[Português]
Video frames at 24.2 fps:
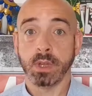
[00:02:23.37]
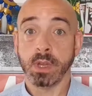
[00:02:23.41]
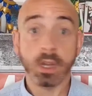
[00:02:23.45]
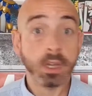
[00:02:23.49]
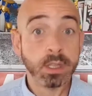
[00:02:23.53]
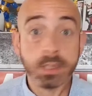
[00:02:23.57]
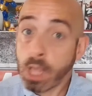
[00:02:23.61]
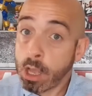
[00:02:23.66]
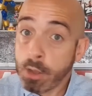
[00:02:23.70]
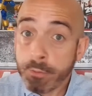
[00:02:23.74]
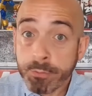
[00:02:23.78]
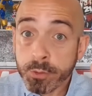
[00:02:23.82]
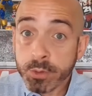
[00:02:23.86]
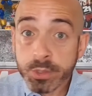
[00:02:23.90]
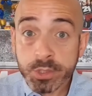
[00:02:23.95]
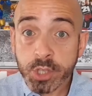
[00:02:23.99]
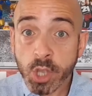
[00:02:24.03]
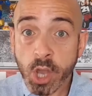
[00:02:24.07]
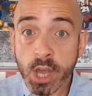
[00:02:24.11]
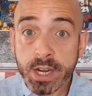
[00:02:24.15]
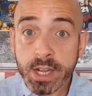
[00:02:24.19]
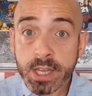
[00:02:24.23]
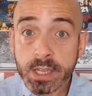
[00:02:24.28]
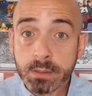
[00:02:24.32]
Não
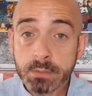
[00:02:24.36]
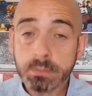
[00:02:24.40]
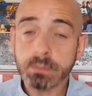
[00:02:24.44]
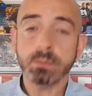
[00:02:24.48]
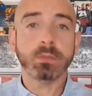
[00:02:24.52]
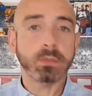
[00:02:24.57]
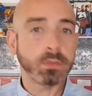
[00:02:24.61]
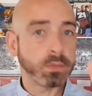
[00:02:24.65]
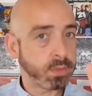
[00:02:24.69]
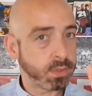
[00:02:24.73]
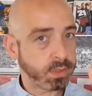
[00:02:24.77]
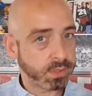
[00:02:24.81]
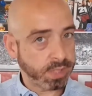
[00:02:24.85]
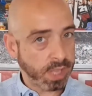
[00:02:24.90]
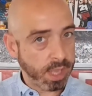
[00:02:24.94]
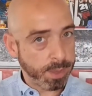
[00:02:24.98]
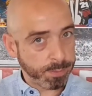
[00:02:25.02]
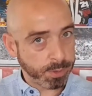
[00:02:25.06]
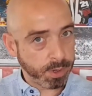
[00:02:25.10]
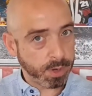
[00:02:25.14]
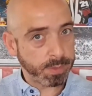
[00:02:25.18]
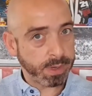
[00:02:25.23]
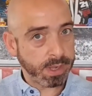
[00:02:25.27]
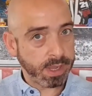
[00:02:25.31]
funciona? Sem
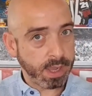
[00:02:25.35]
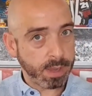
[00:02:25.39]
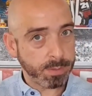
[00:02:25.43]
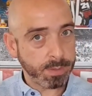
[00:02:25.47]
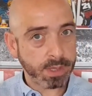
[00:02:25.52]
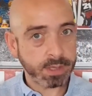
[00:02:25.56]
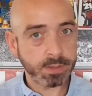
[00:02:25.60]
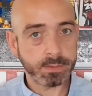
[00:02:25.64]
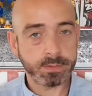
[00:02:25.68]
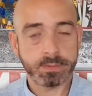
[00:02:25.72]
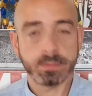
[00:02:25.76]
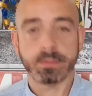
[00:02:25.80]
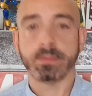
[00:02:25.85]
problema.